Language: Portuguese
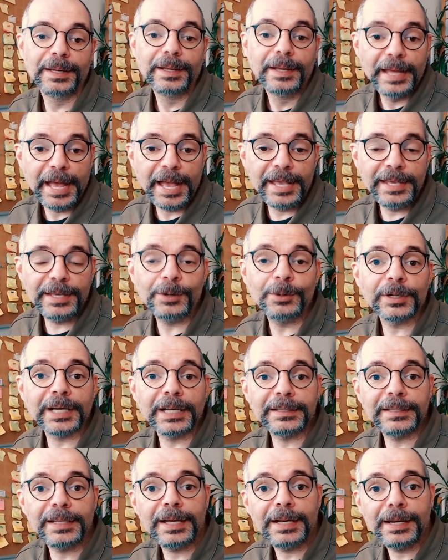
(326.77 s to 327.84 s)
É Igor
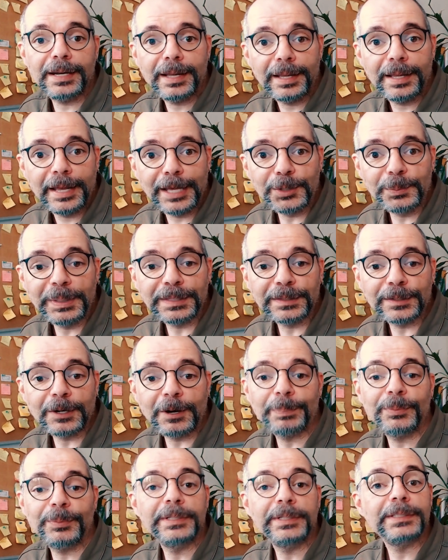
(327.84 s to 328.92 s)
Gadelha, é no
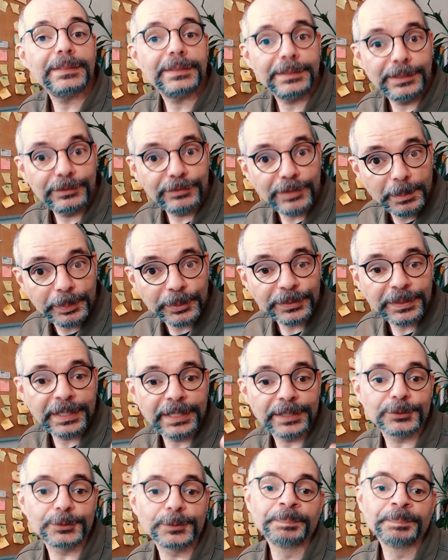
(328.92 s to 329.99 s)
Metrópolis e vamos pro texto.